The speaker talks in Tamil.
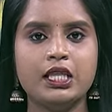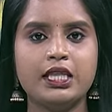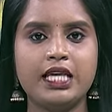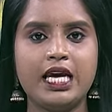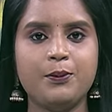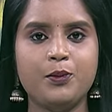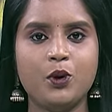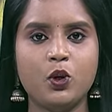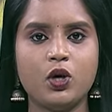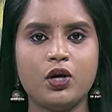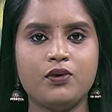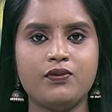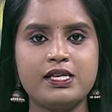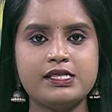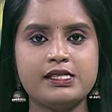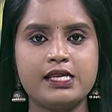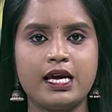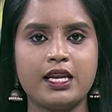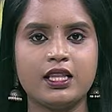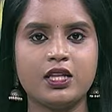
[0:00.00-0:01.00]
திமுகவை
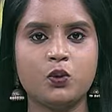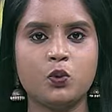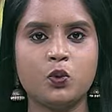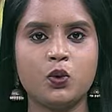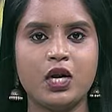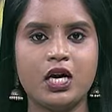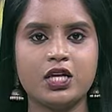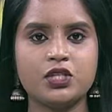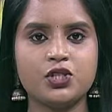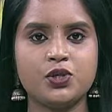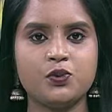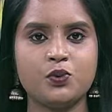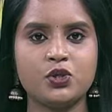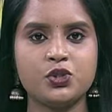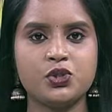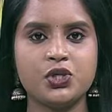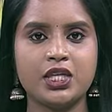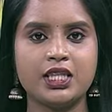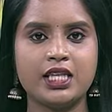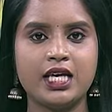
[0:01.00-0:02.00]
சேர்ந்த ஊராட்சி
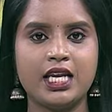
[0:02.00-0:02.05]
ஒன்றிய